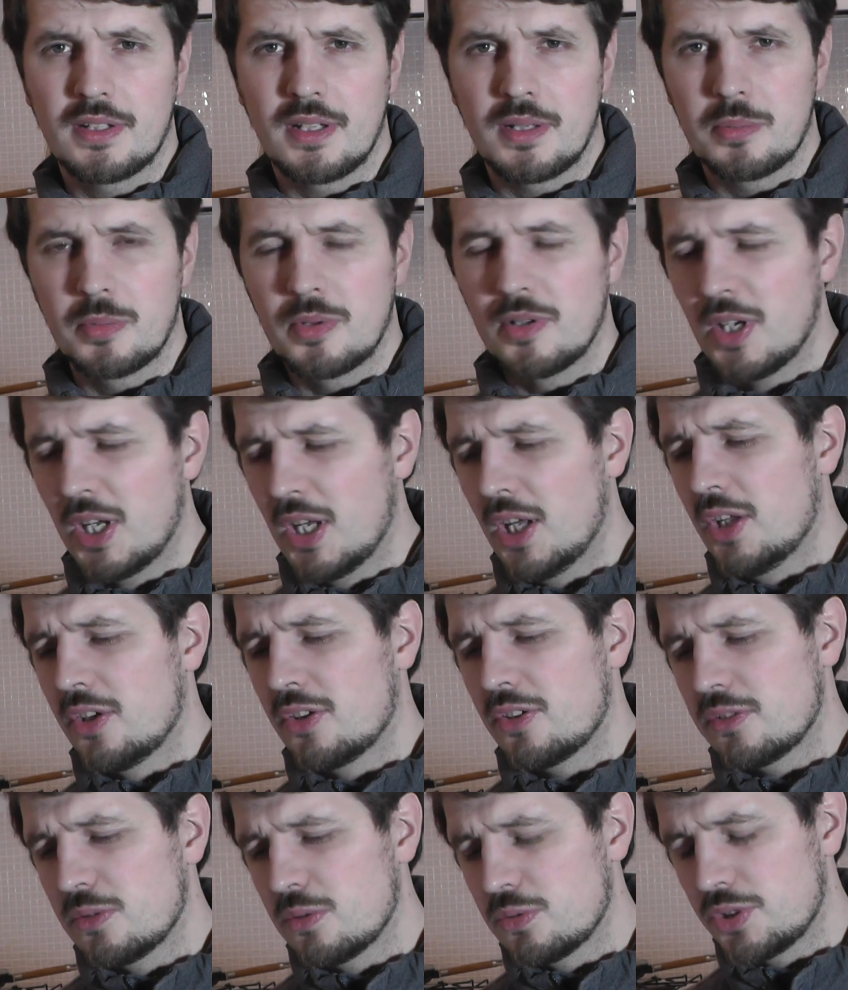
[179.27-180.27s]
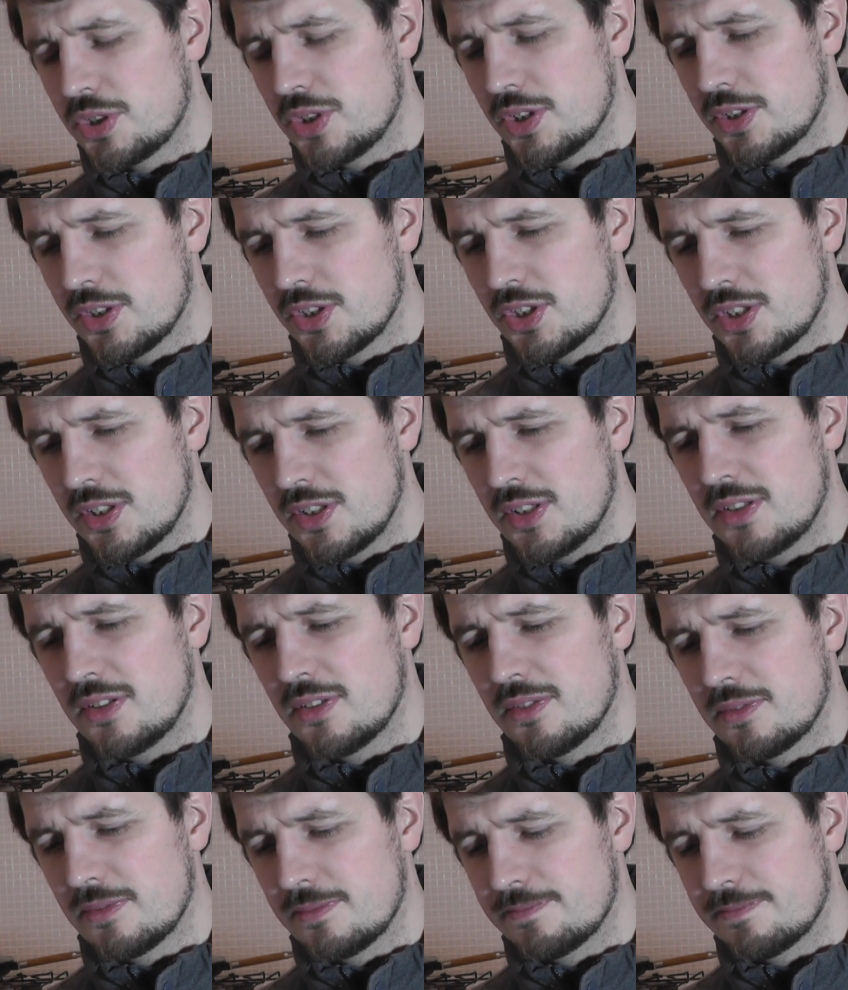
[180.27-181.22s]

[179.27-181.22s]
как бы слушаешь и,